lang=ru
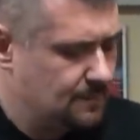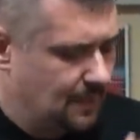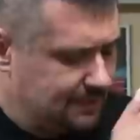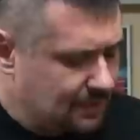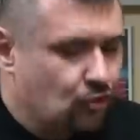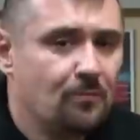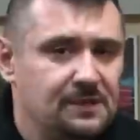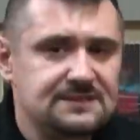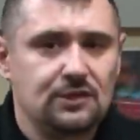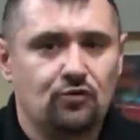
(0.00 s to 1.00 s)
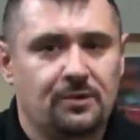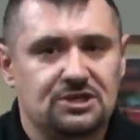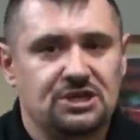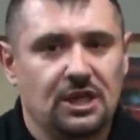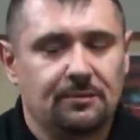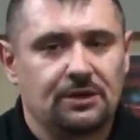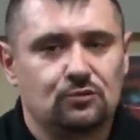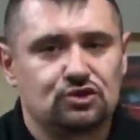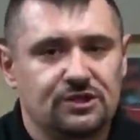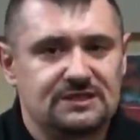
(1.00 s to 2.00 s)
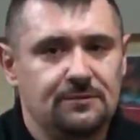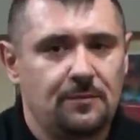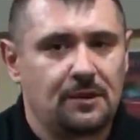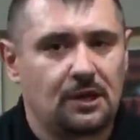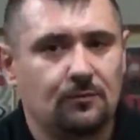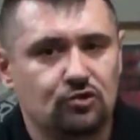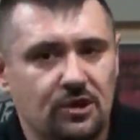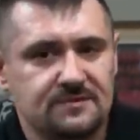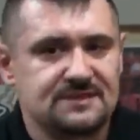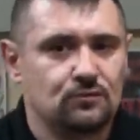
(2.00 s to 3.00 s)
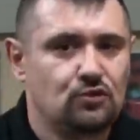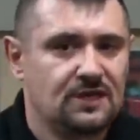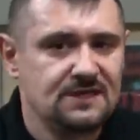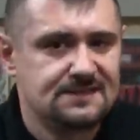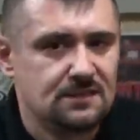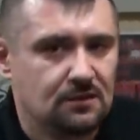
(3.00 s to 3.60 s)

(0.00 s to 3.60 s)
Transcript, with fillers: это комплексные упражнения, потому что если мы проработаем саму кисть,